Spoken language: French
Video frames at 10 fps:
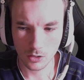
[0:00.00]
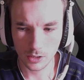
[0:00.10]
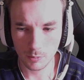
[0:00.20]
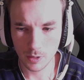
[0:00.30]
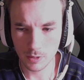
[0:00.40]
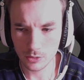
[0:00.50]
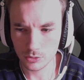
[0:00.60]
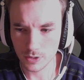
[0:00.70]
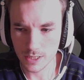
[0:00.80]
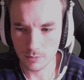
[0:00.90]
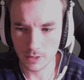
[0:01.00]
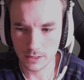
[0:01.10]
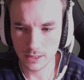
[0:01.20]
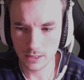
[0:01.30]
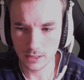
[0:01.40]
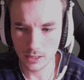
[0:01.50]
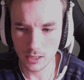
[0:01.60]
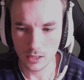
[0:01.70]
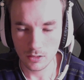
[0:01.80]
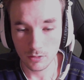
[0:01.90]
On a pas mal de trucs sympathiques.
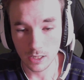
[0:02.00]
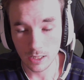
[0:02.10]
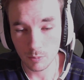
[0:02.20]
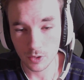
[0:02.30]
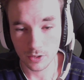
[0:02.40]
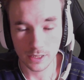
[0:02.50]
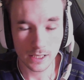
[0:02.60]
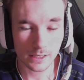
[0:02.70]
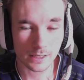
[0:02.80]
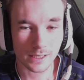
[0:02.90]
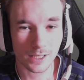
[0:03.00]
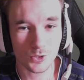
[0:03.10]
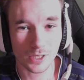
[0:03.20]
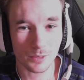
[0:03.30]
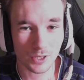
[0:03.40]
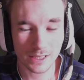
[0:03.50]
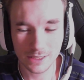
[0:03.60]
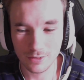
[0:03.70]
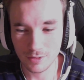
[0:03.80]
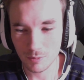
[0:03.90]
Voilà, la baïonnette, l'interaction de la baïonnette
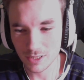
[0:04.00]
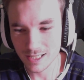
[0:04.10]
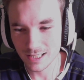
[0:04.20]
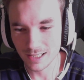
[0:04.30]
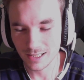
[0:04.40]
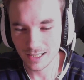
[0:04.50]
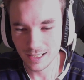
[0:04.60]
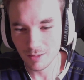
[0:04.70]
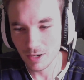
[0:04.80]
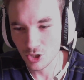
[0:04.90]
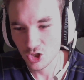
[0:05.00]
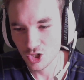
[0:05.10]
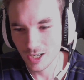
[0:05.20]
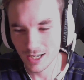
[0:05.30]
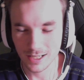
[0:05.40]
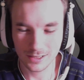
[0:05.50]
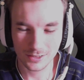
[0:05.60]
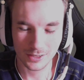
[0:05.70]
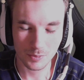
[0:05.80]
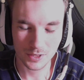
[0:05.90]
qui va vraiment être stylée, la bâchette
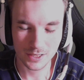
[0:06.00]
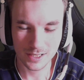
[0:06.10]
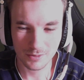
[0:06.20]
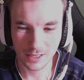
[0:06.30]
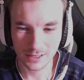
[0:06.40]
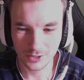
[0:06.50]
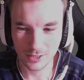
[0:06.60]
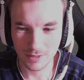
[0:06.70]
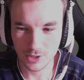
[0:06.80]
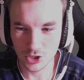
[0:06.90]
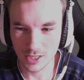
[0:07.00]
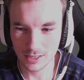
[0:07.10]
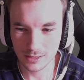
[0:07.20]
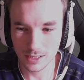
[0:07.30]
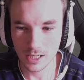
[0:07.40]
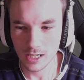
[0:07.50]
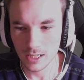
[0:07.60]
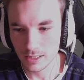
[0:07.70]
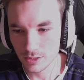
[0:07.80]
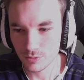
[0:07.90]
la petite cinématique de la machette,
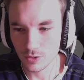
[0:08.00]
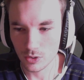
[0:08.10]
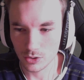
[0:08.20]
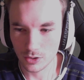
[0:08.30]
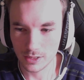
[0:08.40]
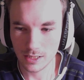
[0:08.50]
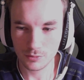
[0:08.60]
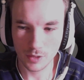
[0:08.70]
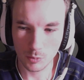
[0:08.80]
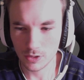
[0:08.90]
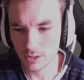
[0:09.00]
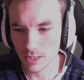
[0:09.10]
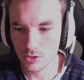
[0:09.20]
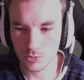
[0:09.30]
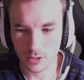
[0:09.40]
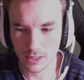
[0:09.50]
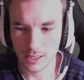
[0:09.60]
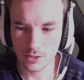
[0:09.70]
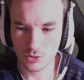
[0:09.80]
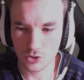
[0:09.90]
les différentes grenades, fragmentation
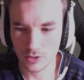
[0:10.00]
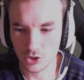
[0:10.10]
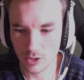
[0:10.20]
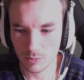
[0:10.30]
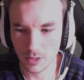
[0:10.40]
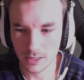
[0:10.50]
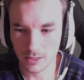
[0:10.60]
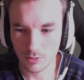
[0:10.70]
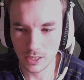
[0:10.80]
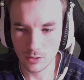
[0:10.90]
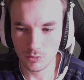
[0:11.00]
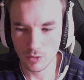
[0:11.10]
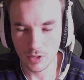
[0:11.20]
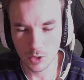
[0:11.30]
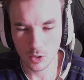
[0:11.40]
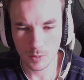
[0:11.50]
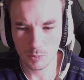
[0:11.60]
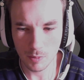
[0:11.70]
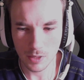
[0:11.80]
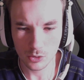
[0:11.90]
gaz, que j'avais déjà parlé. Voilà, on va avoir quand même
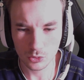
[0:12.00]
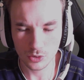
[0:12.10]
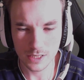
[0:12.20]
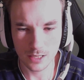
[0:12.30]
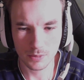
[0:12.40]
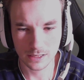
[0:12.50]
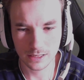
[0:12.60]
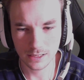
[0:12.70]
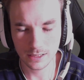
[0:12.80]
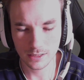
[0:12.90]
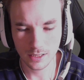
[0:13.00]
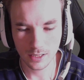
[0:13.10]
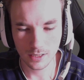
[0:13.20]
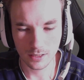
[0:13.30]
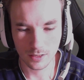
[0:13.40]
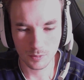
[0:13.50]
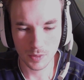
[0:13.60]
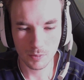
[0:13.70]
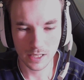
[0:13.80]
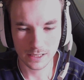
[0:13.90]
pas mal de trucs sympathiques, euh,
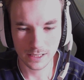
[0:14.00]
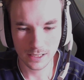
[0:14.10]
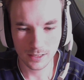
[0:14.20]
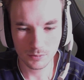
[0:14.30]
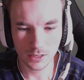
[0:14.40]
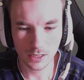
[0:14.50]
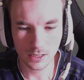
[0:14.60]
pas mal d'armes